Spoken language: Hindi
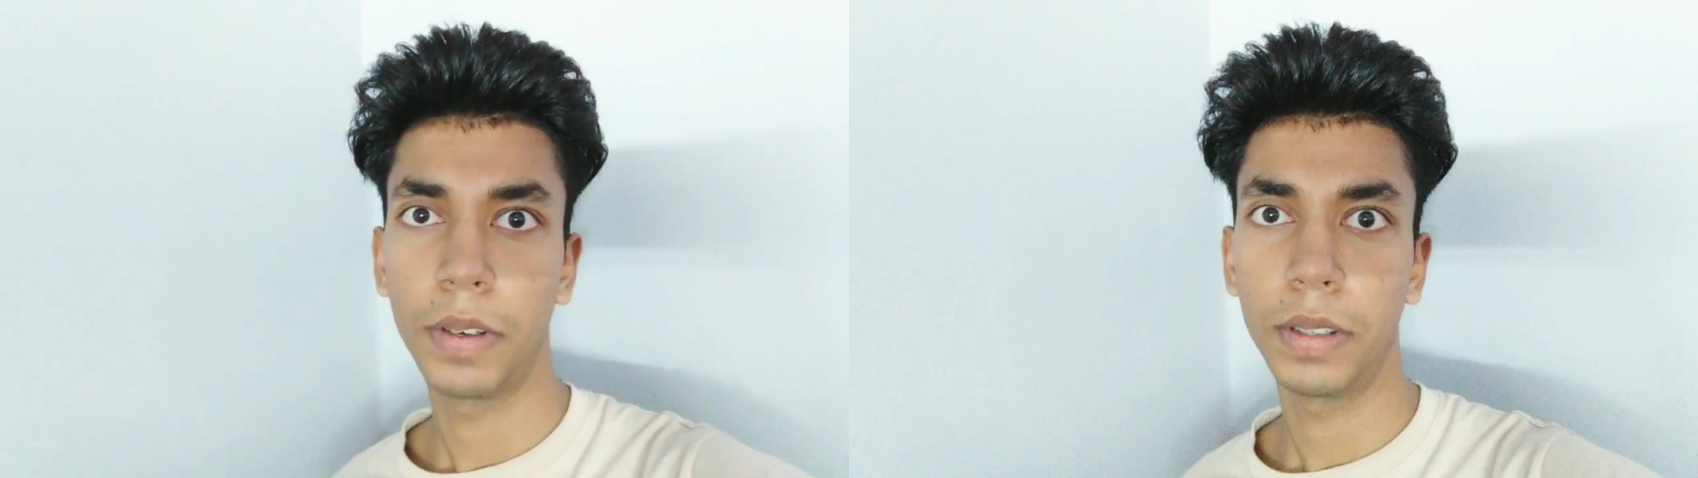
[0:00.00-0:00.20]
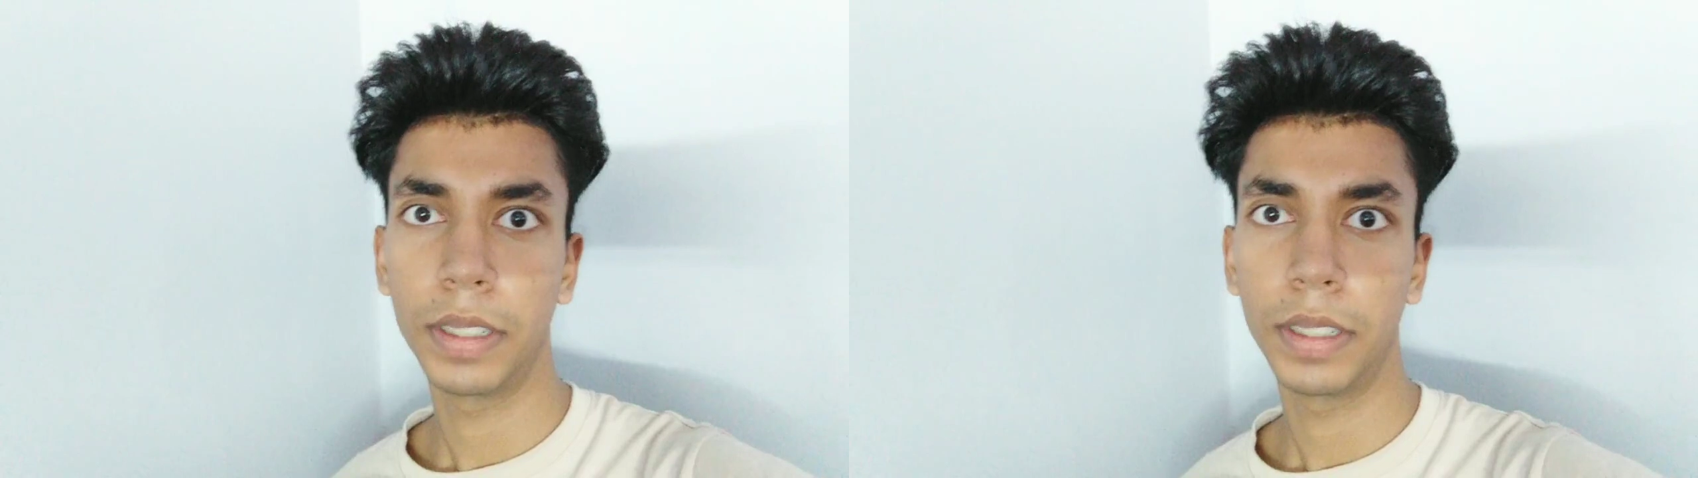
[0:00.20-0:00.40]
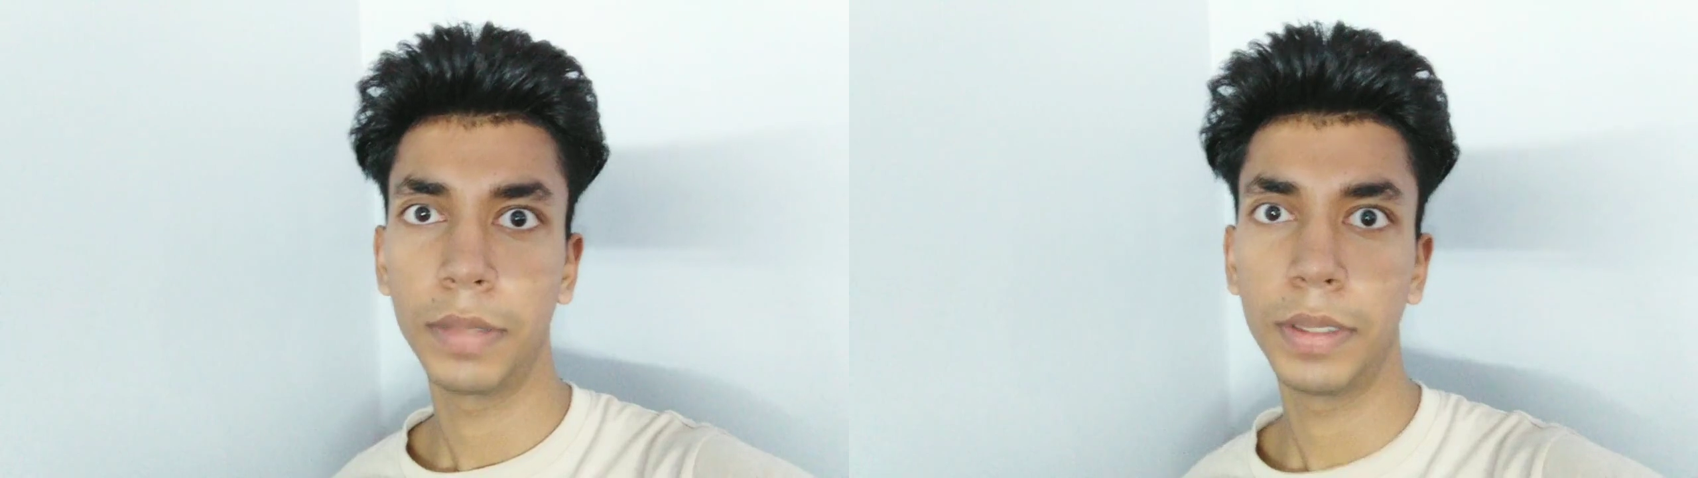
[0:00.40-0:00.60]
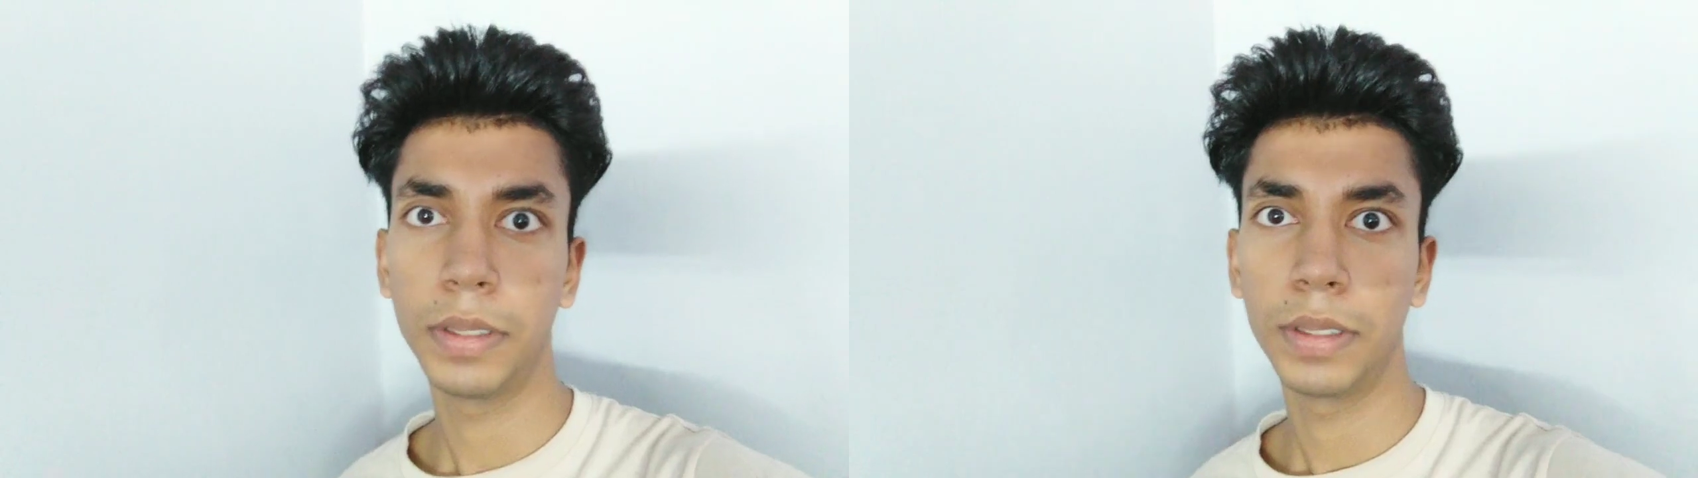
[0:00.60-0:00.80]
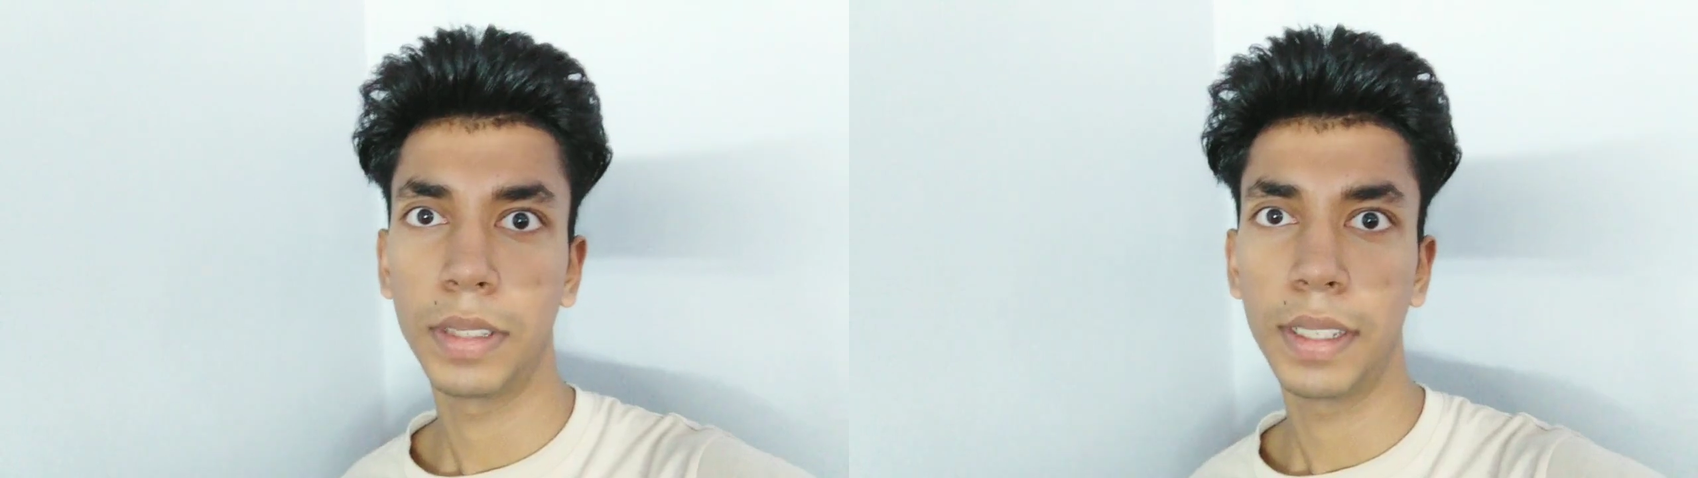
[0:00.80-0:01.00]
ब्लॉगिंग में
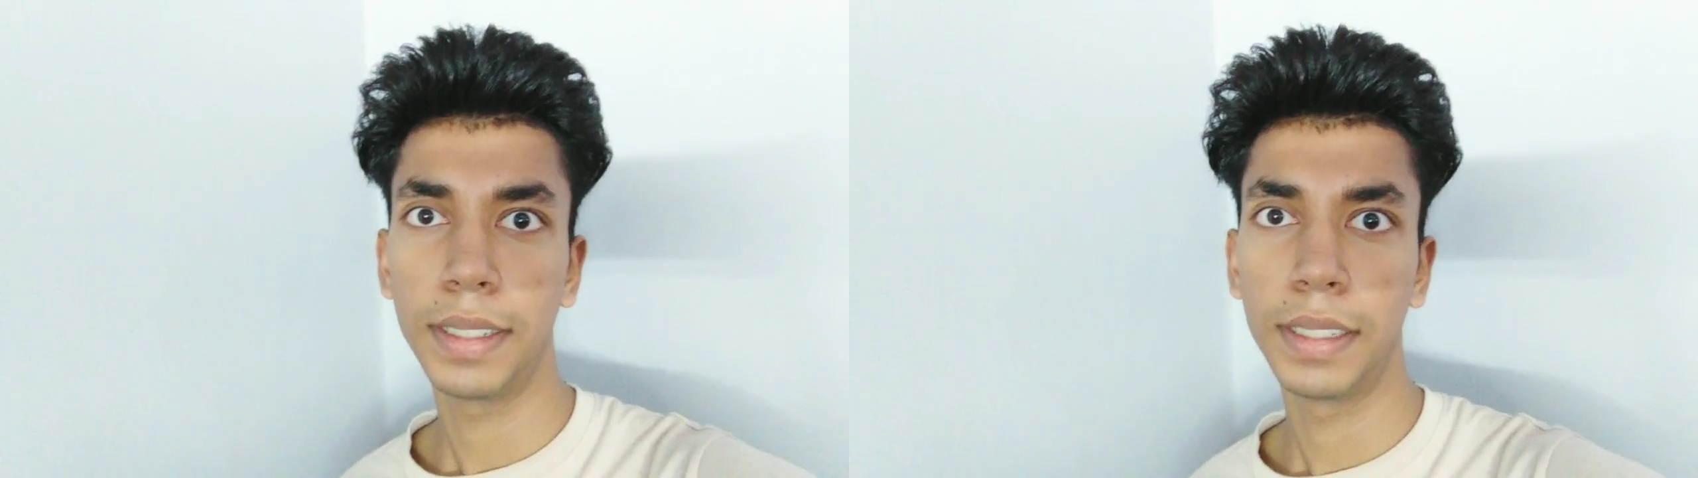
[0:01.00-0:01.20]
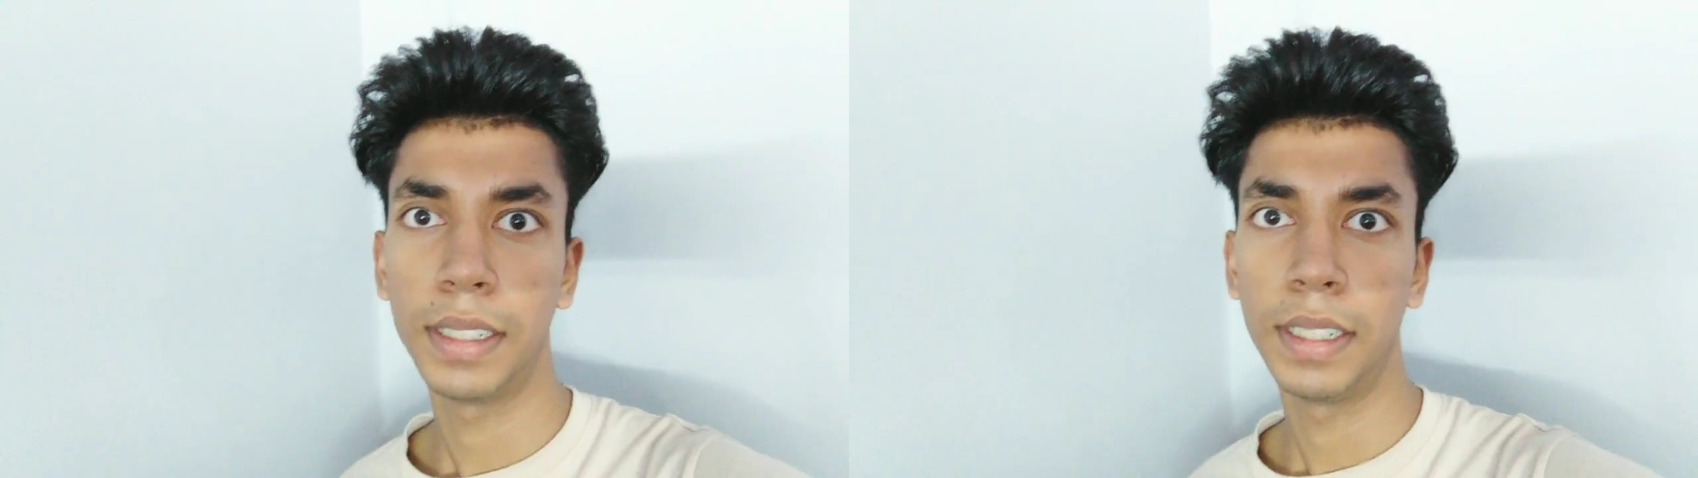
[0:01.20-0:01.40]
जो होता है